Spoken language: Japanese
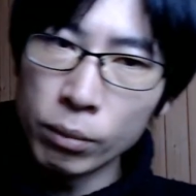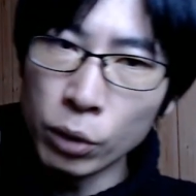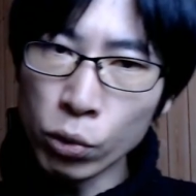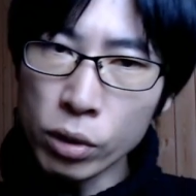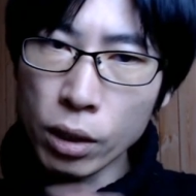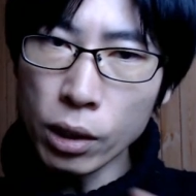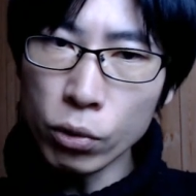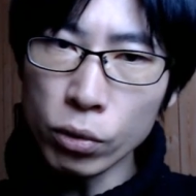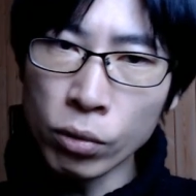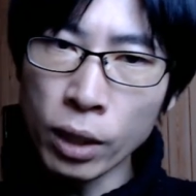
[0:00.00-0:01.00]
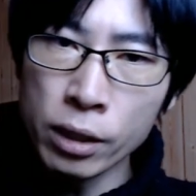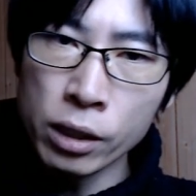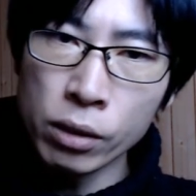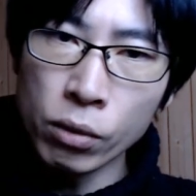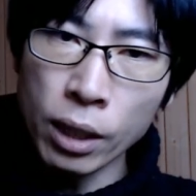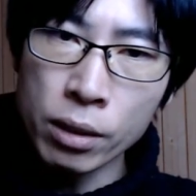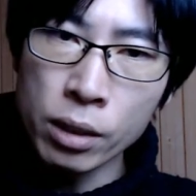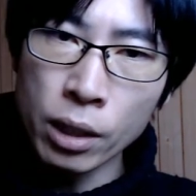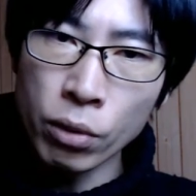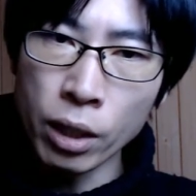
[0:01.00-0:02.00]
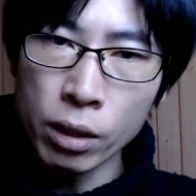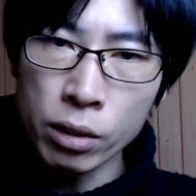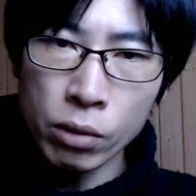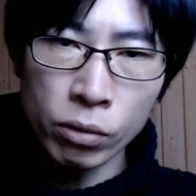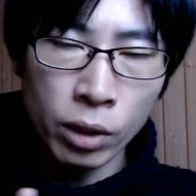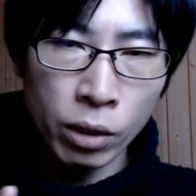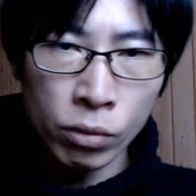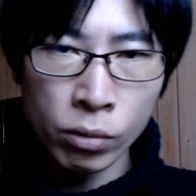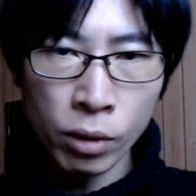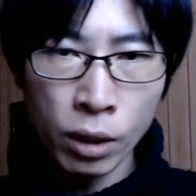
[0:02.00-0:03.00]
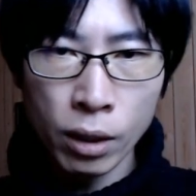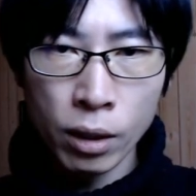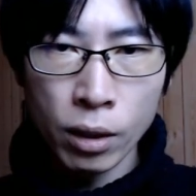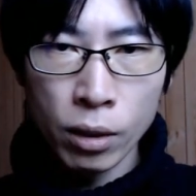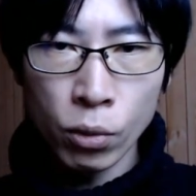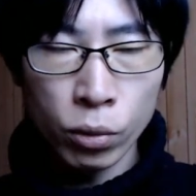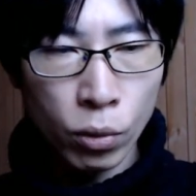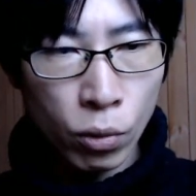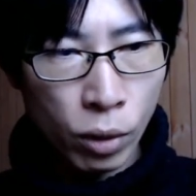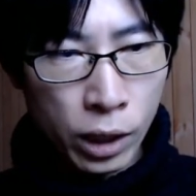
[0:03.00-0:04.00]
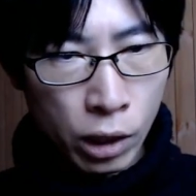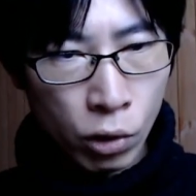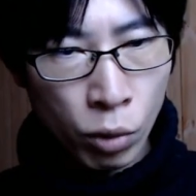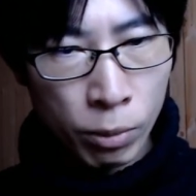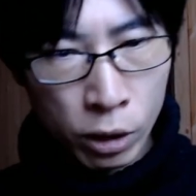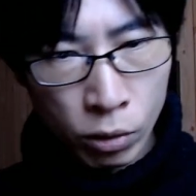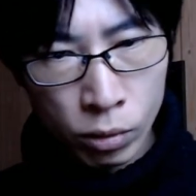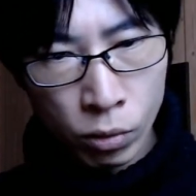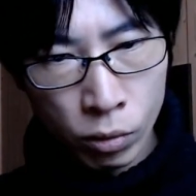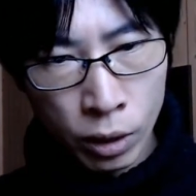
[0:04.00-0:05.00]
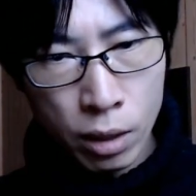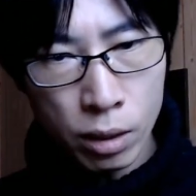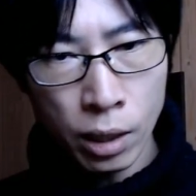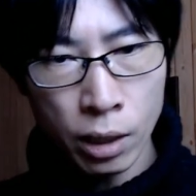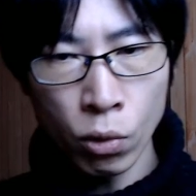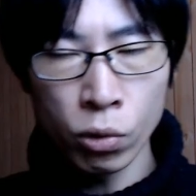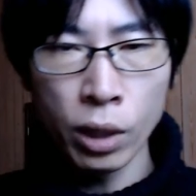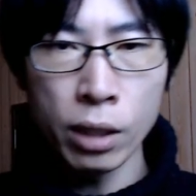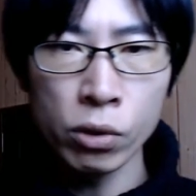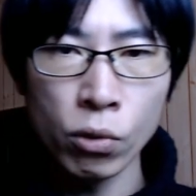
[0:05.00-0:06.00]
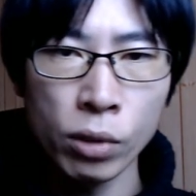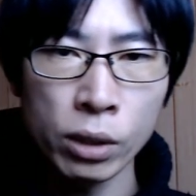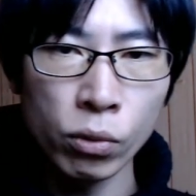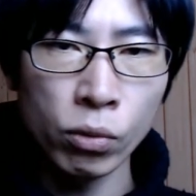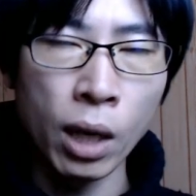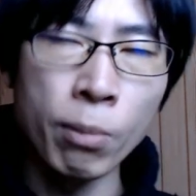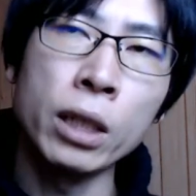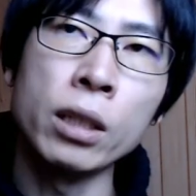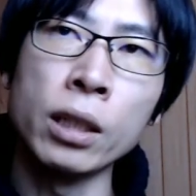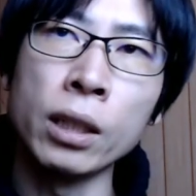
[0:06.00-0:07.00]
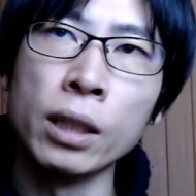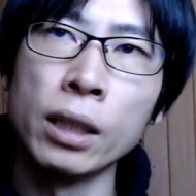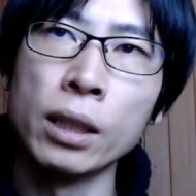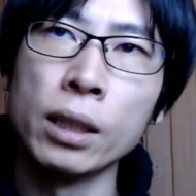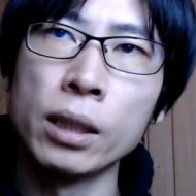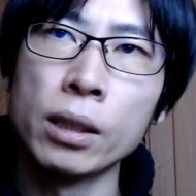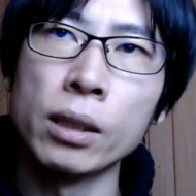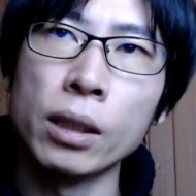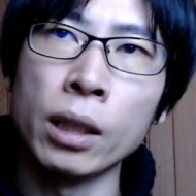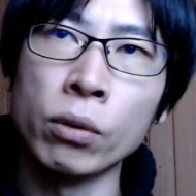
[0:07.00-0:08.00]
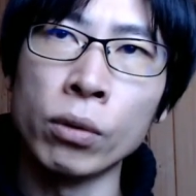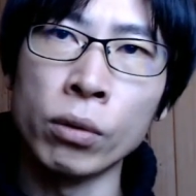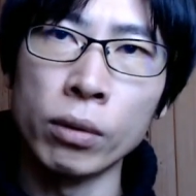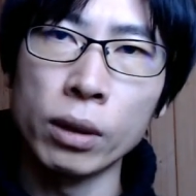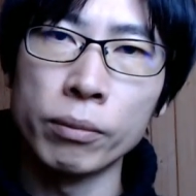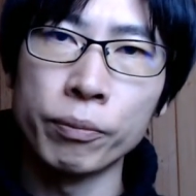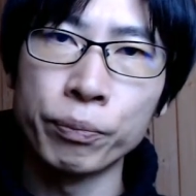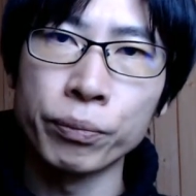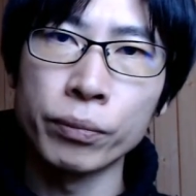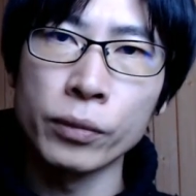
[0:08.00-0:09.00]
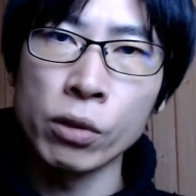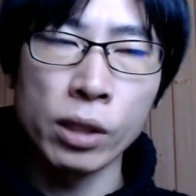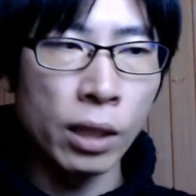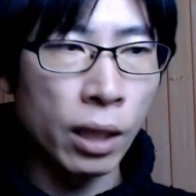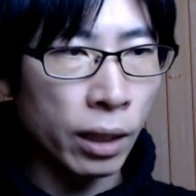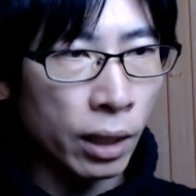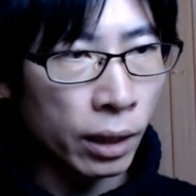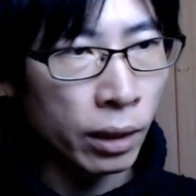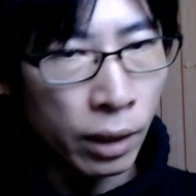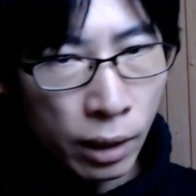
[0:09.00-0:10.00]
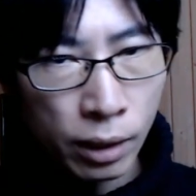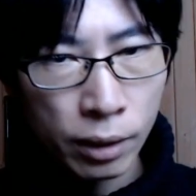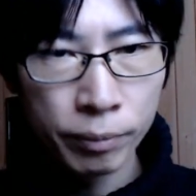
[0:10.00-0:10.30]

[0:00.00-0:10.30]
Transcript: どちらかというと外人の犯罪を減らせるっていうことの方がいいと思いますよその現在の保険証がちょっとあまりにあのきだらけなんでね